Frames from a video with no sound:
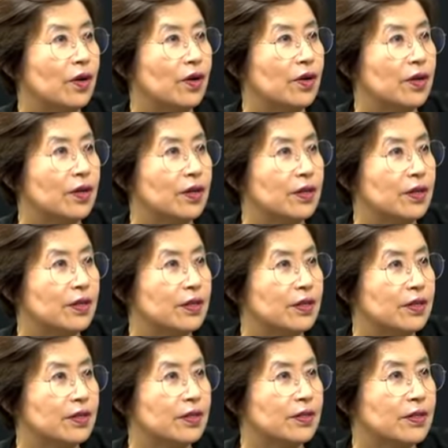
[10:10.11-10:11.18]
어...
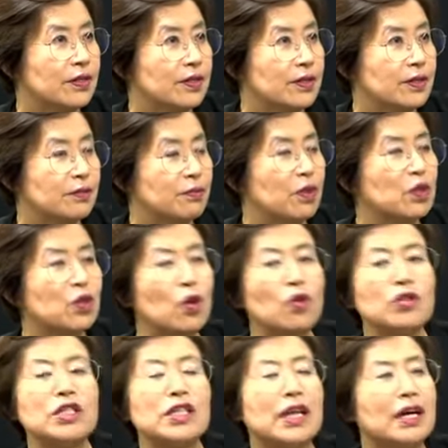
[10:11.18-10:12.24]
뭐
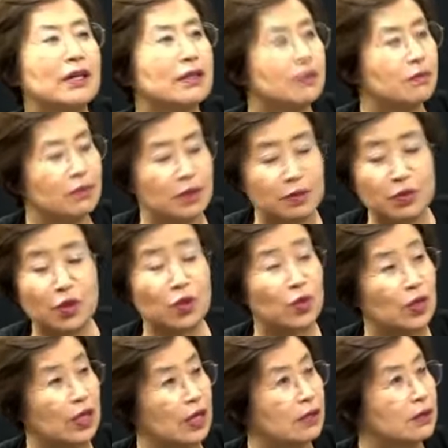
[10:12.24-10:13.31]
서훈이나
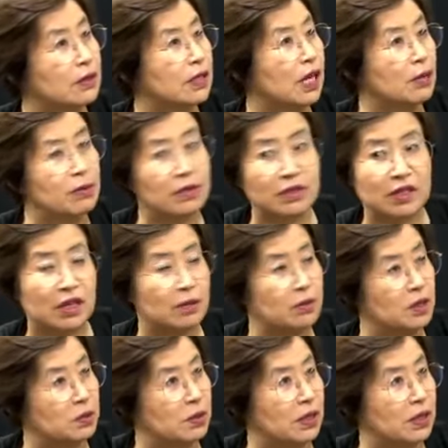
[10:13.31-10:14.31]
임종석이나 그 사람이 그 사람이지만